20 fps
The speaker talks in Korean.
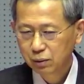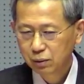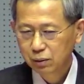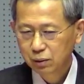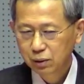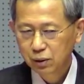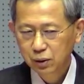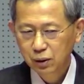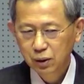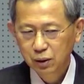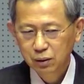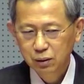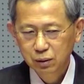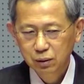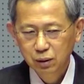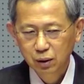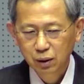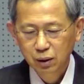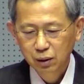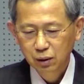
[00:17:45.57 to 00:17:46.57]

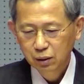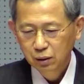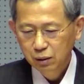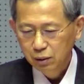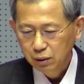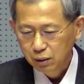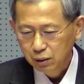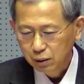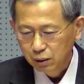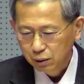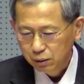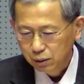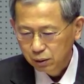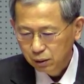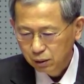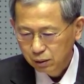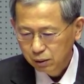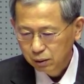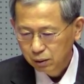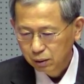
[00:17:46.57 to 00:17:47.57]
그러니까는 어,
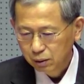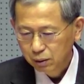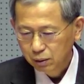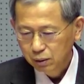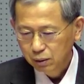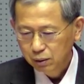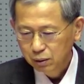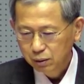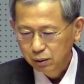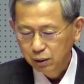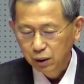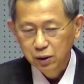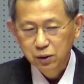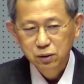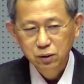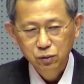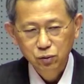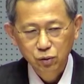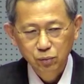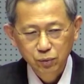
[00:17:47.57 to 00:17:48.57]
떤그
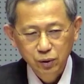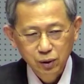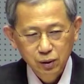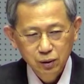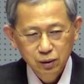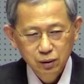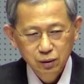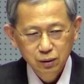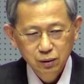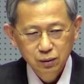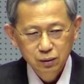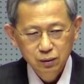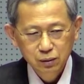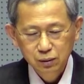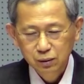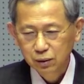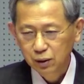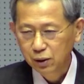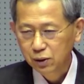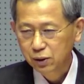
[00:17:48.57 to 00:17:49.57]
내적 조명,
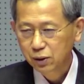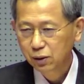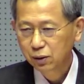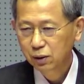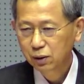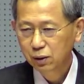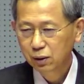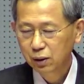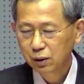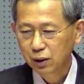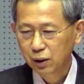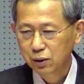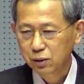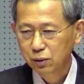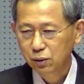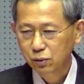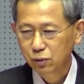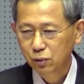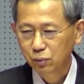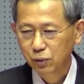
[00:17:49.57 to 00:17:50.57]
예, 성령의
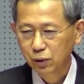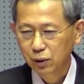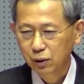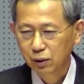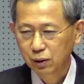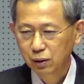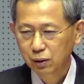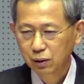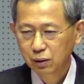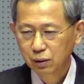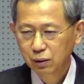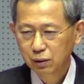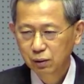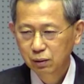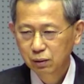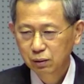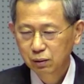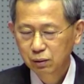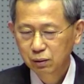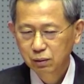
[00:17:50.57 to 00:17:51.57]
내적 조명.
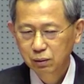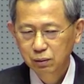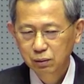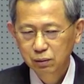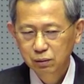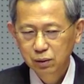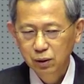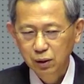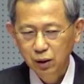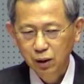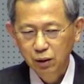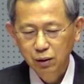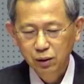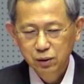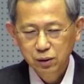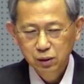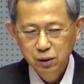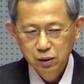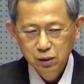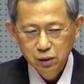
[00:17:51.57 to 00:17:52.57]
그러니까
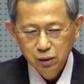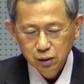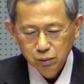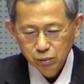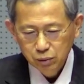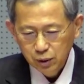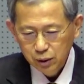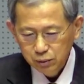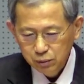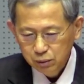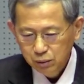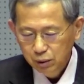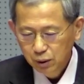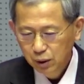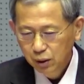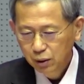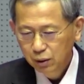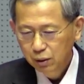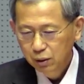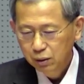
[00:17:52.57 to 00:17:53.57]
객관적인 진리보다도
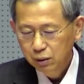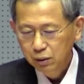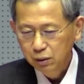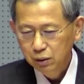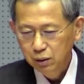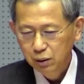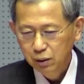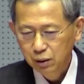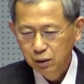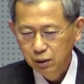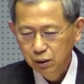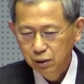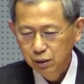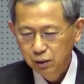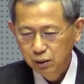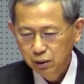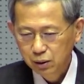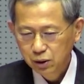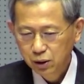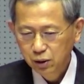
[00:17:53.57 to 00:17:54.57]
이렇게
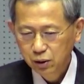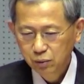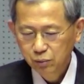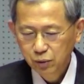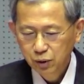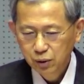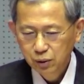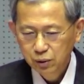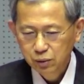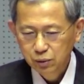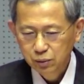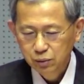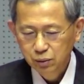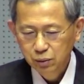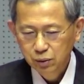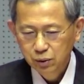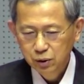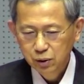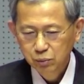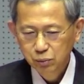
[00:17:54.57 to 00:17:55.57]

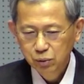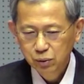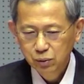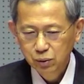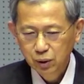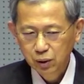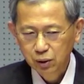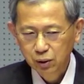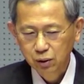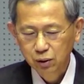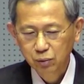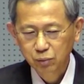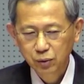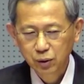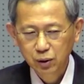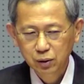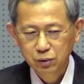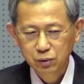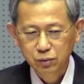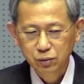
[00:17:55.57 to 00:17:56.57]
체험되어지고 신비롭게
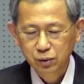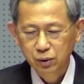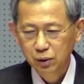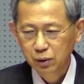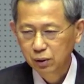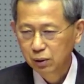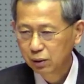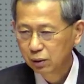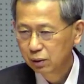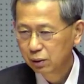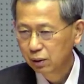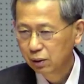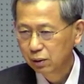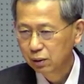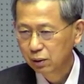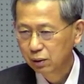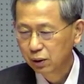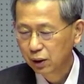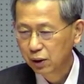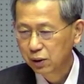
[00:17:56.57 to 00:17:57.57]
경험되어질 수 있는
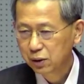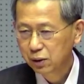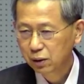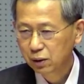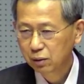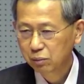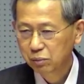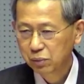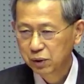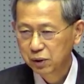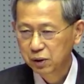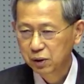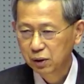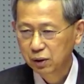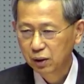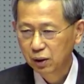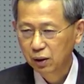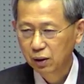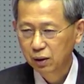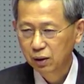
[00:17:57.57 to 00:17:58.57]
어떤 내적인 빛이
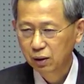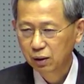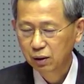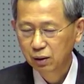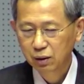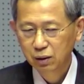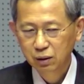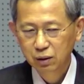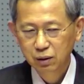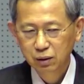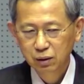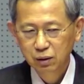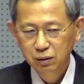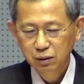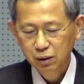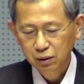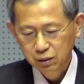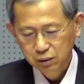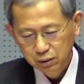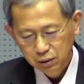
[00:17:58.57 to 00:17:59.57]
있다.
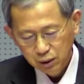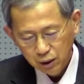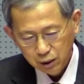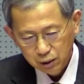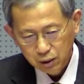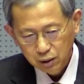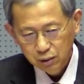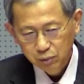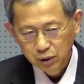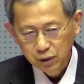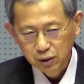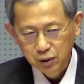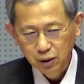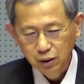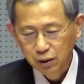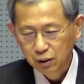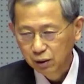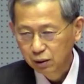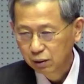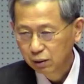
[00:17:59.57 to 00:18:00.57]
그러니까 그 깨달음이
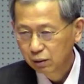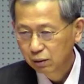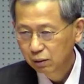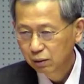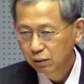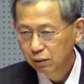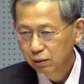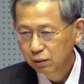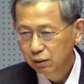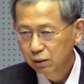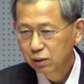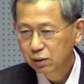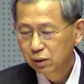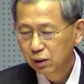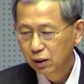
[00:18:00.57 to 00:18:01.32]
있다. 그래서